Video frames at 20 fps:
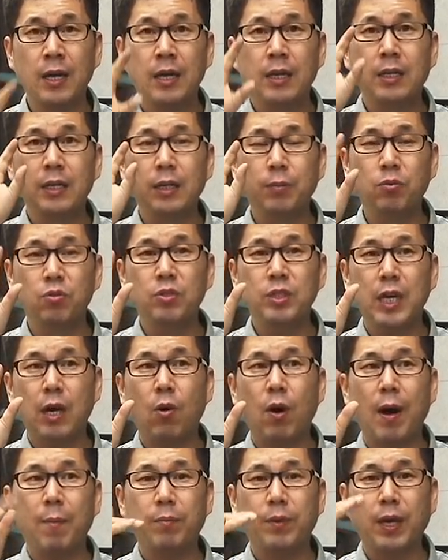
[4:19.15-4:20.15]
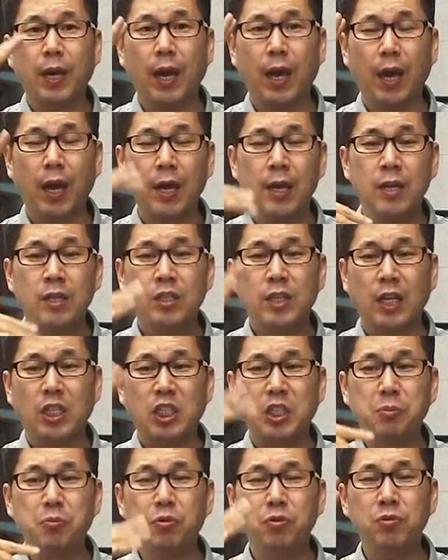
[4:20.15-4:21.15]
그 문제와 함께 자
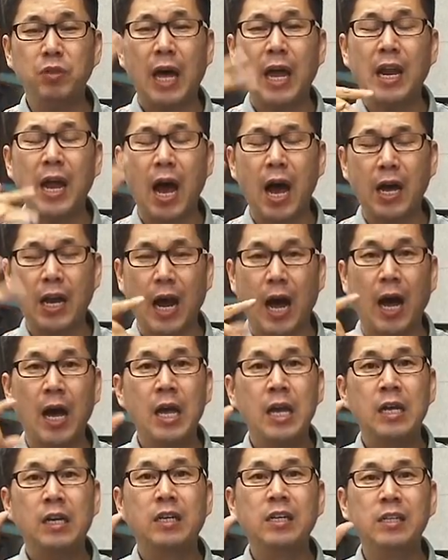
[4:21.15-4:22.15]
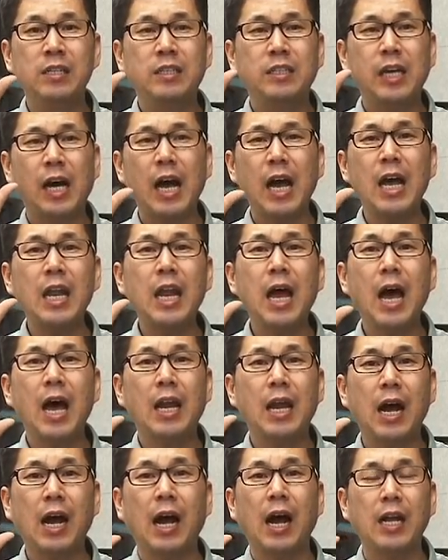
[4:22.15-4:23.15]
지문 하나하나 글자
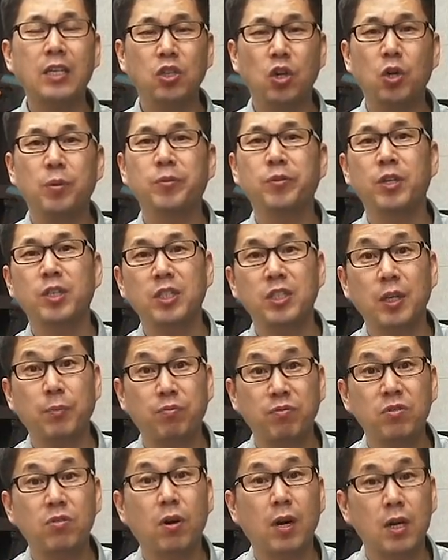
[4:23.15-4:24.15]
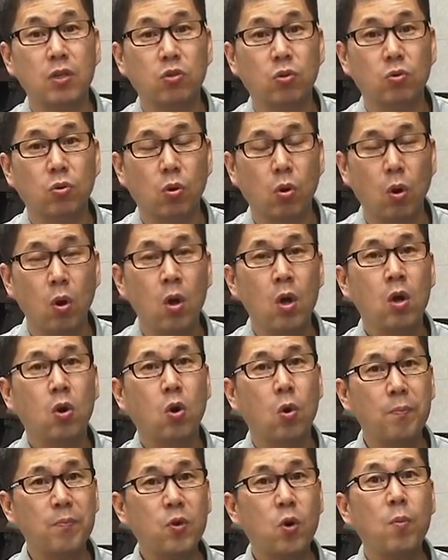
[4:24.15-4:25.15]
하나하나까지 여러분들이 진짜 분석할 정도로
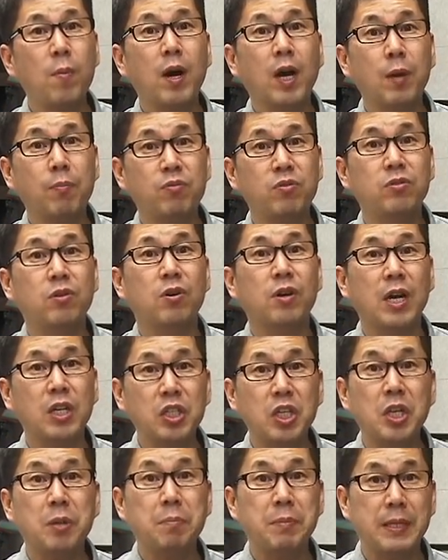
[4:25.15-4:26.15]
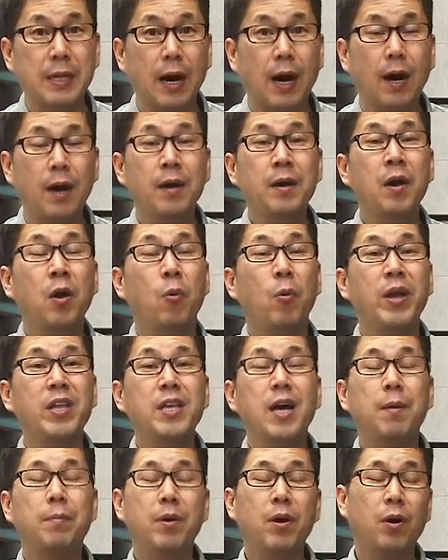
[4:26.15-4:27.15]
꼼꼼하게 분석을 하셔야 됩니다.
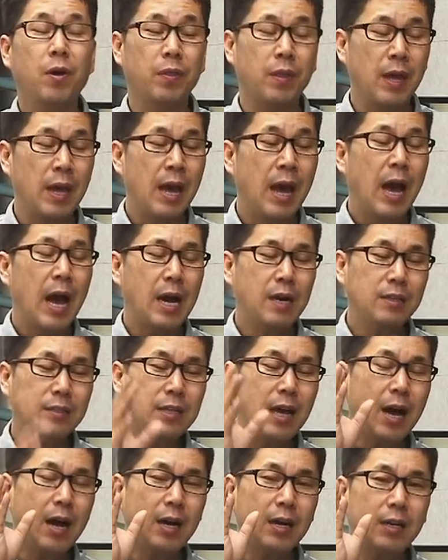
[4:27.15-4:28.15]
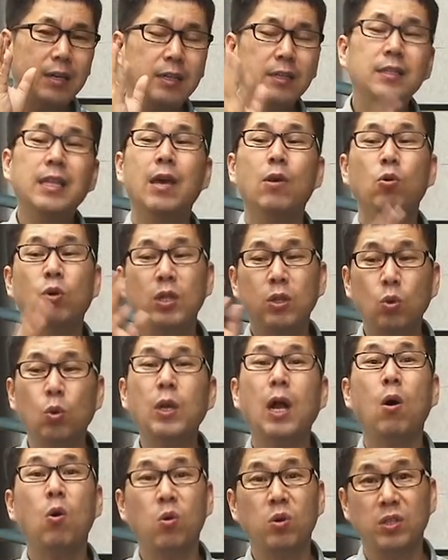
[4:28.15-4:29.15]
왜냐하면 항상 그 내용이 또
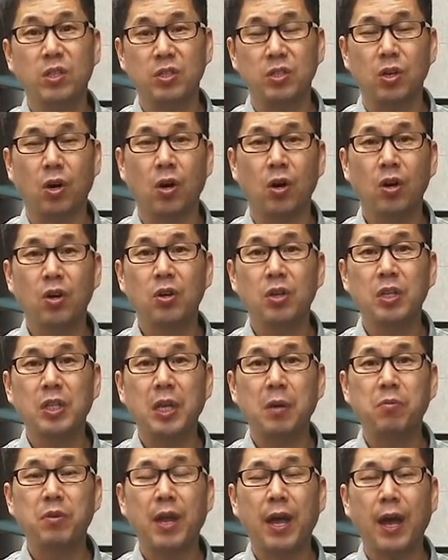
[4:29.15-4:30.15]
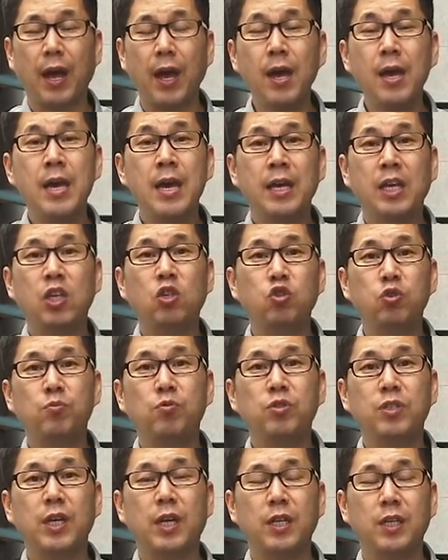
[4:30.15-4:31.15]
나오거든요. 그렇기 때문에
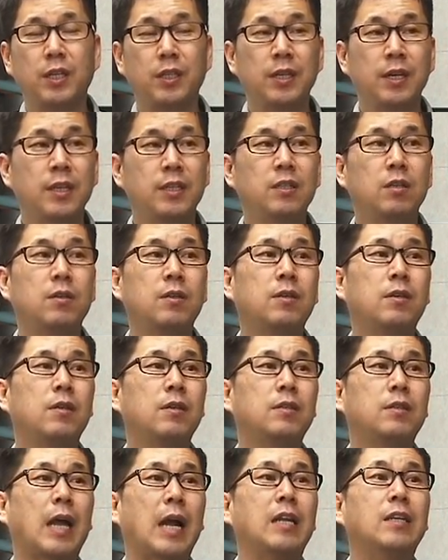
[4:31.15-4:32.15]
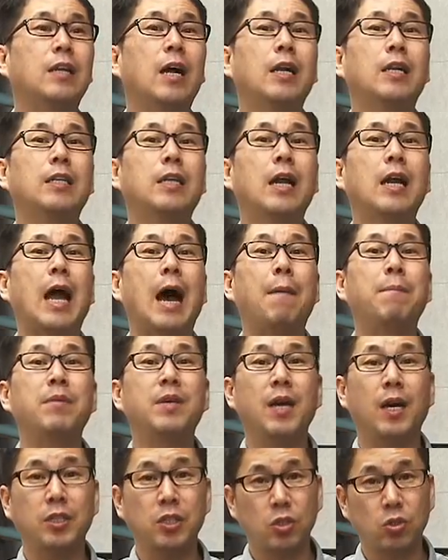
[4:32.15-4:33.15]
기출문제는 어, 달달달
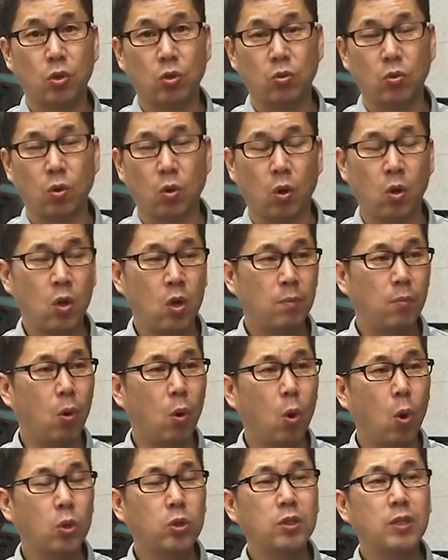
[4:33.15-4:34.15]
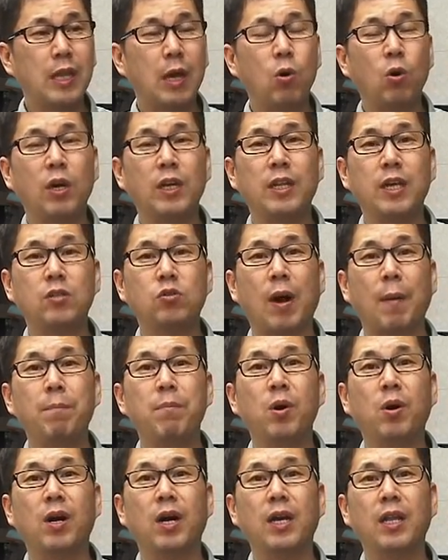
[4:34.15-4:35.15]
암기하실 정도로 모든 내용에 대해서
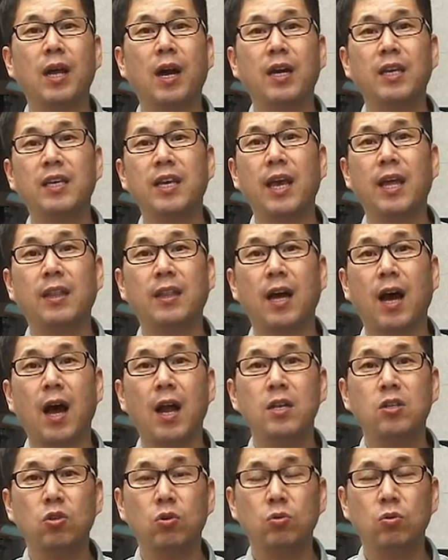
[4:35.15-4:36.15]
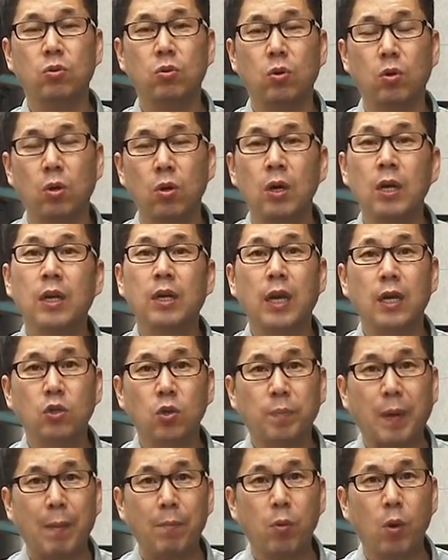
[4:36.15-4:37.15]
완벽하게 내가 이해했다 할 정도로
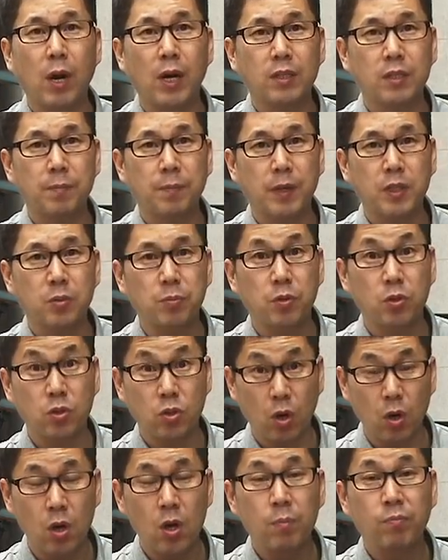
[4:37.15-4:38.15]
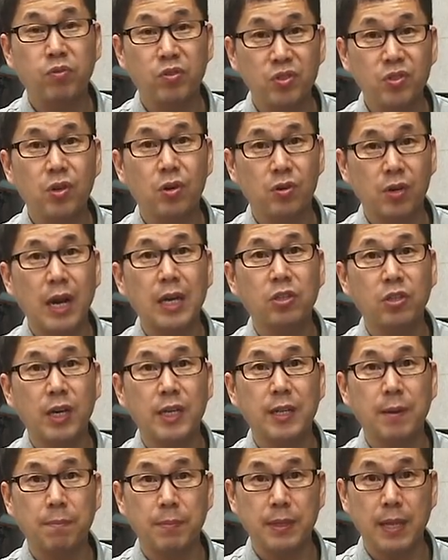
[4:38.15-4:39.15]
계속 반복 학습하시면서 분석을
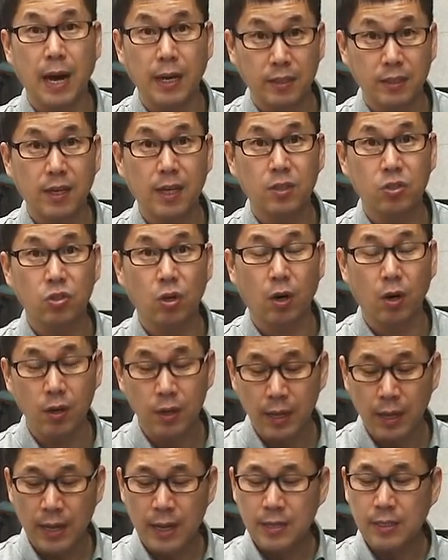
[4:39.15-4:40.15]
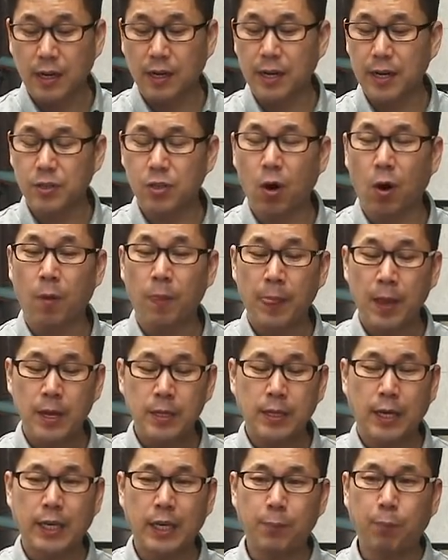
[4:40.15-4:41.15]
하셔야 됩니다. 아시겠죠? 자, 그래서
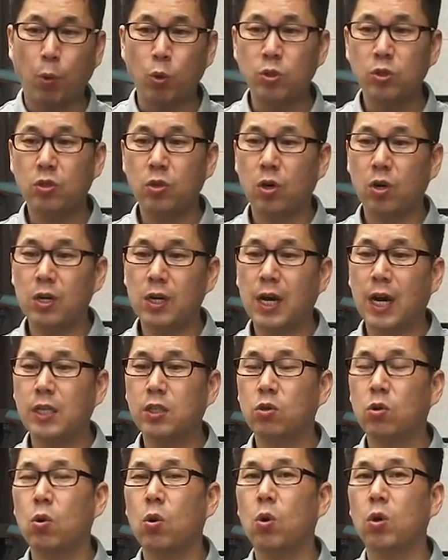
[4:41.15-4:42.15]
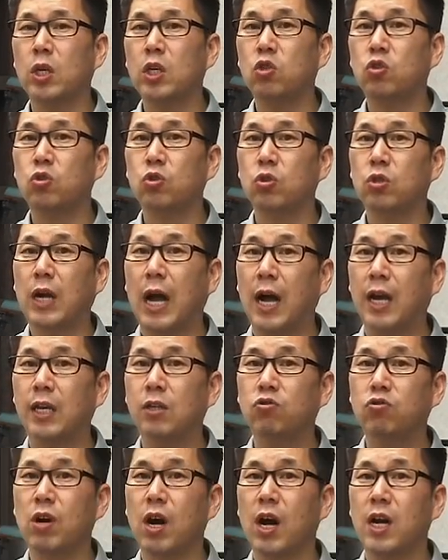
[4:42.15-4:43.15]
자, 이 본서를 가지고 기출
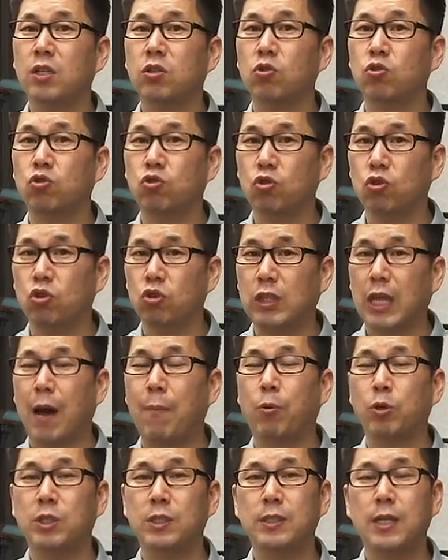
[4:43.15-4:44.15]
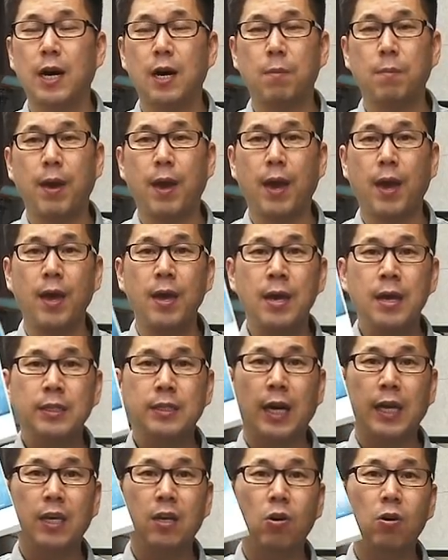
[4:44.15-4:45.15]
강의 수강하시고 쭉 다 보신 다음에
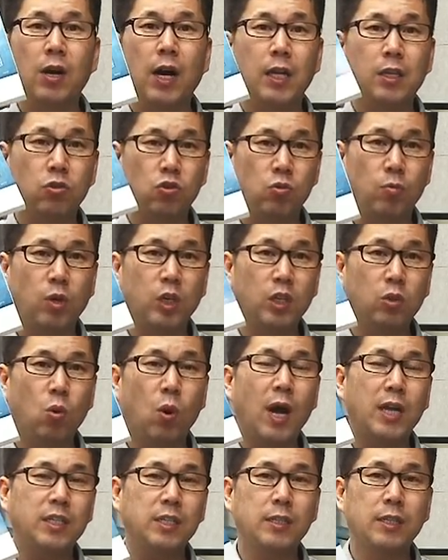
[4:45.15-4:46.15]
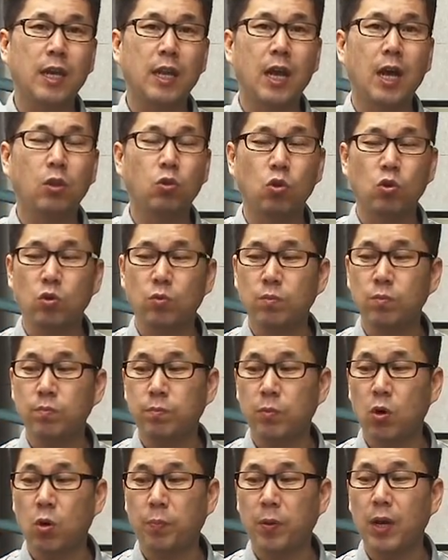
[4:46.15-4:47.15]
자, 이걸 가지고 뭐 이동하실 때나 또는
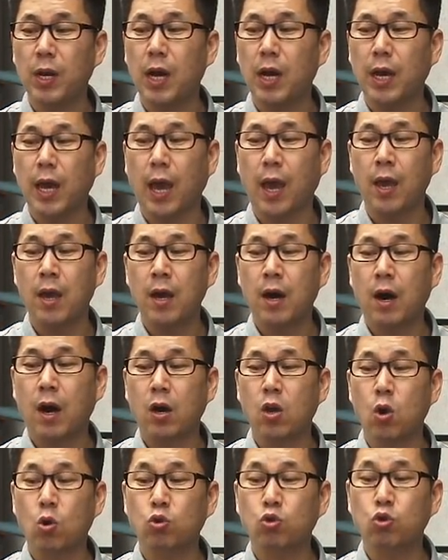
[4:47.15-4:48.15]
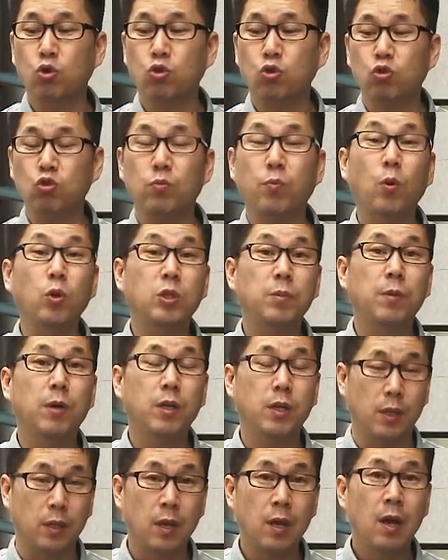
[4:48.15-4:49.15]
뭐 편하게 어, 열고 쭉쭉쭉
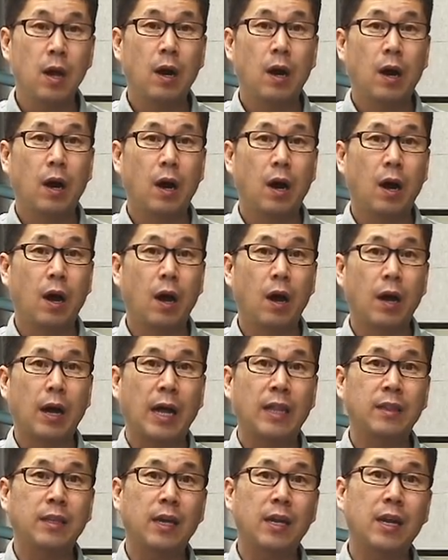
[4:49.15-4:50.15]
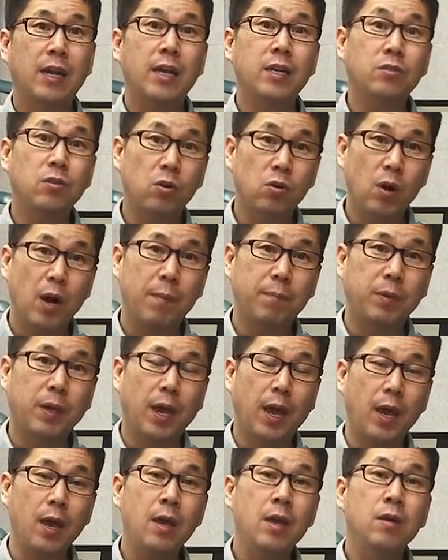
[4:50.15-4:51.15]
보시면은 어, 간단한 해설과
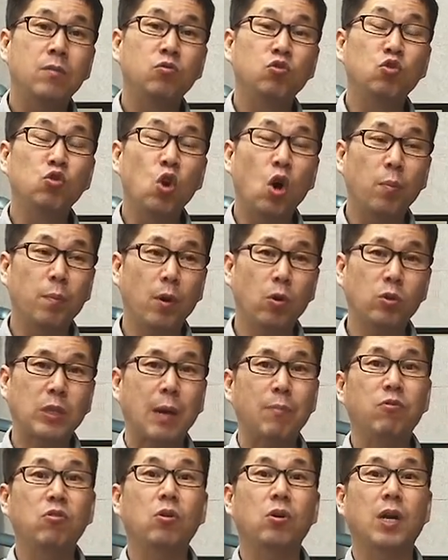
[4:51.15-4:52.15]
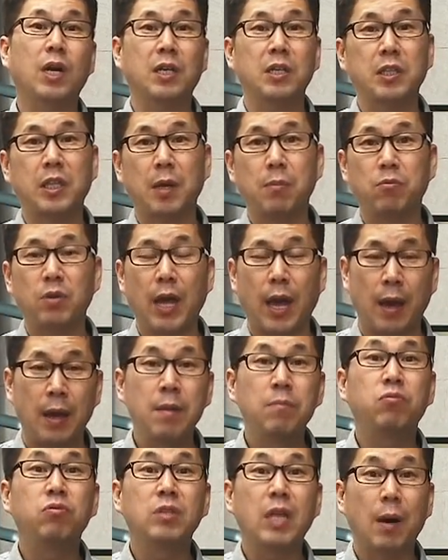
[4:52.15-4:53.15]
함께 유형별로 다 묶어놨기 때문에
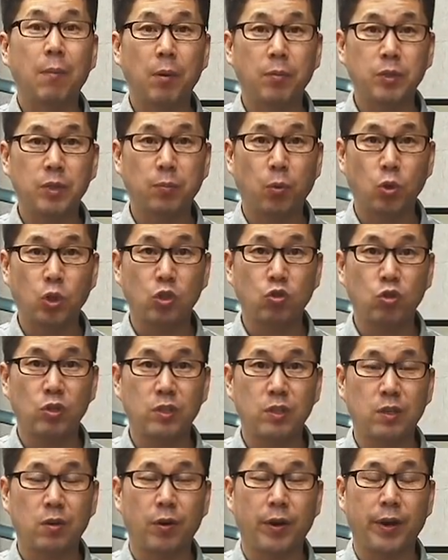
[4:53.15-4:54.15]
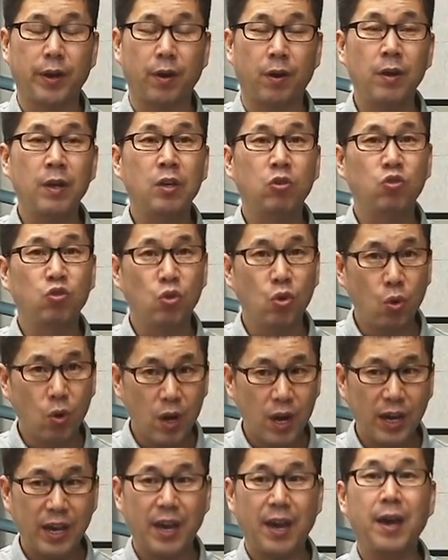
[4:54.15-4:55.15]
부담 없이 보실 수 있을 거예요.
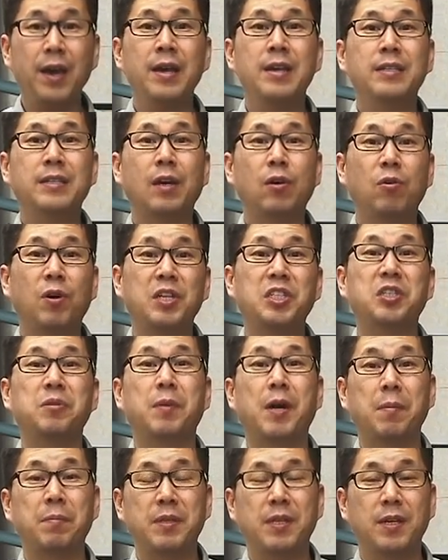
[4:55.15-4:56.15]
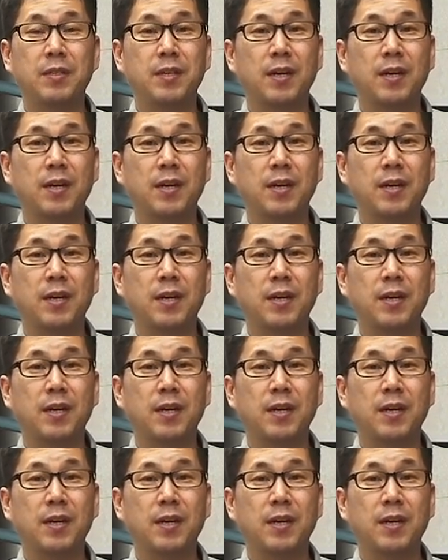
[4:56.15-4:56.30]
유용하게 사용하시기 바랍니다.